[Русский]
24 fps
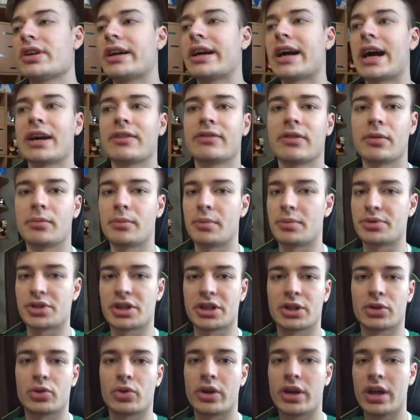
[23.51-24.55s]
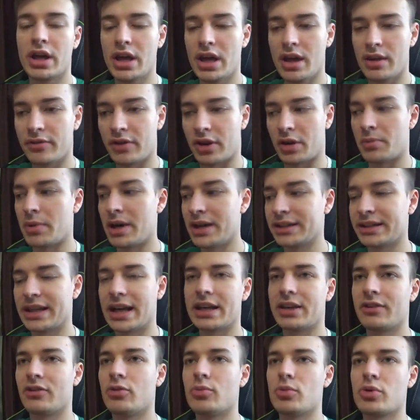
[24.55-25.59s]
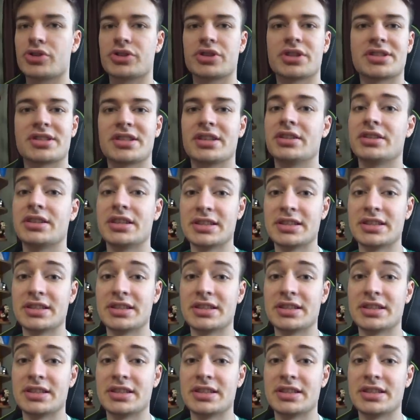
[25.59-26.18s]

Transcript: как вам вообще такой формат, как его можно сделать